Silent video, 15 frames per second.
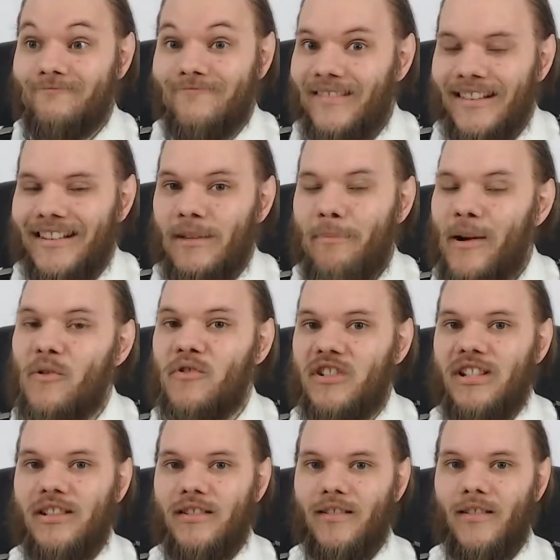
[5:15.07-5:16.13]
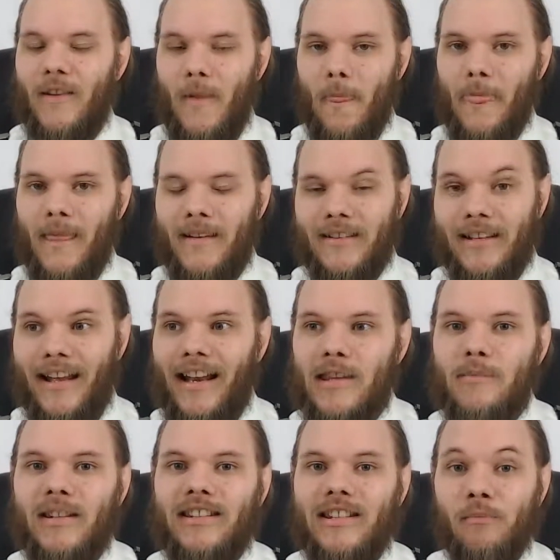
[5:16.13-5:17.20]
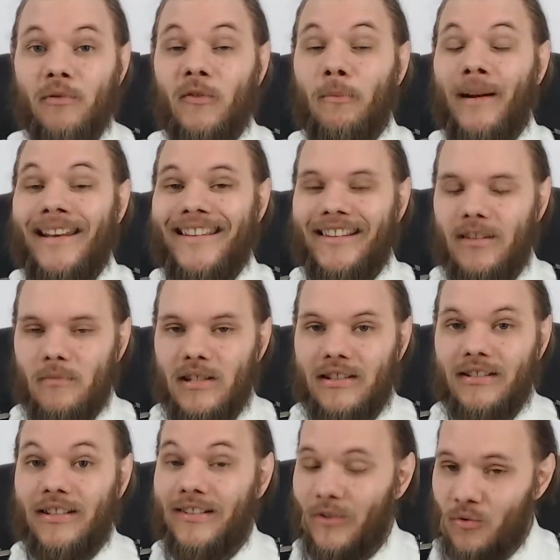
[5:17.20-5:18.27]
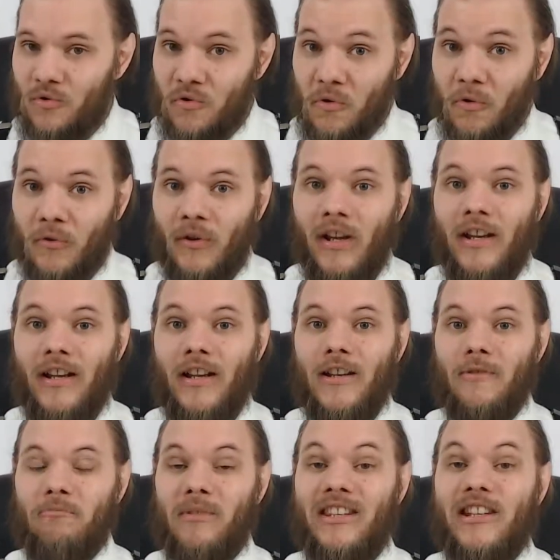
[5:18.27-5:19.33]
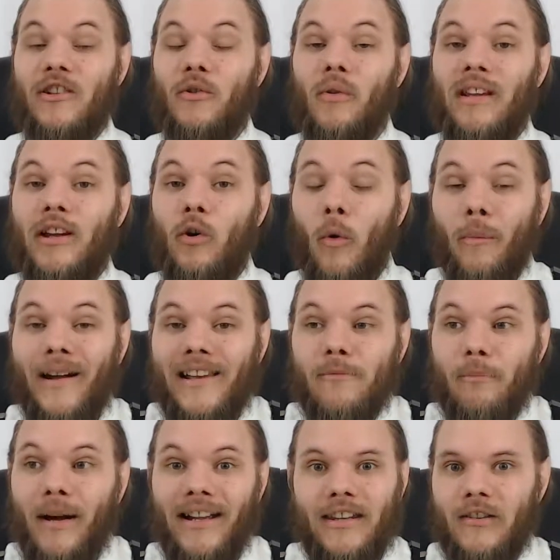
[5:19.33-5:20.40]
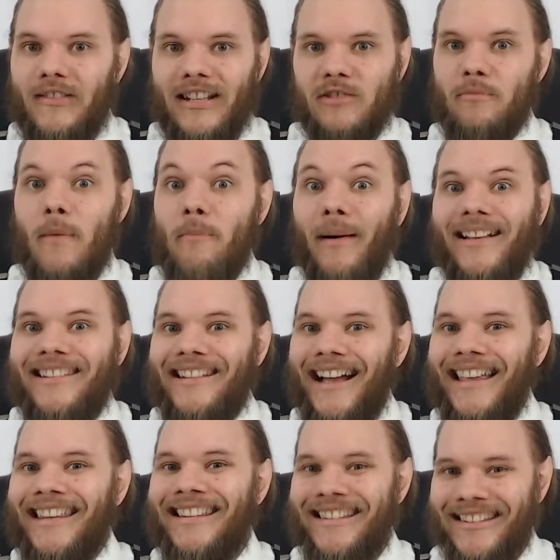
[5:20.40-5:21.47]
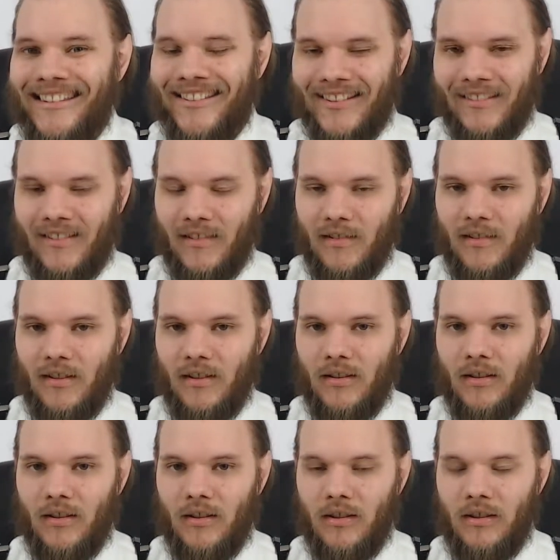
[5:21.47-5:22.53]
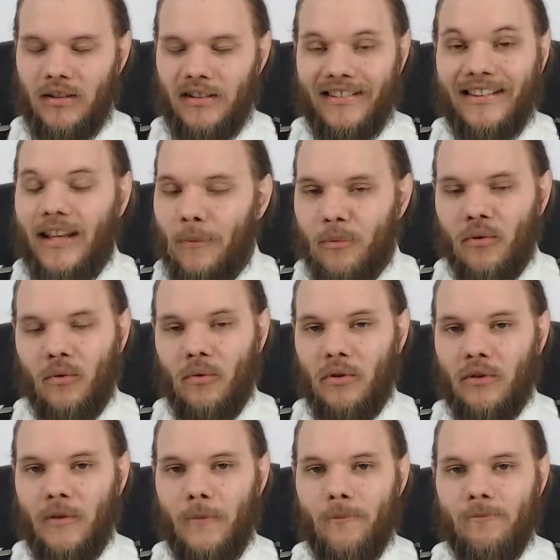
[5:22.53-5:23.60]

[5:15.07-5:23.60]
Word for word: C'est pas logique. -à, à la limite, qu'ils puissent pas les imiter, c'est une chose mais qu'ils ne les comprennent pas, qu'ils sachent même pas que ça existe, c'est absurde.